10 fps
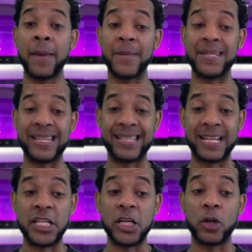Visite a
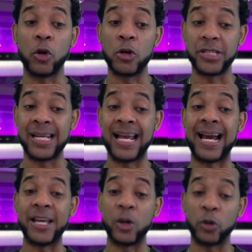Gigi Closet en la
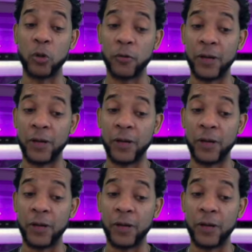calle Doctor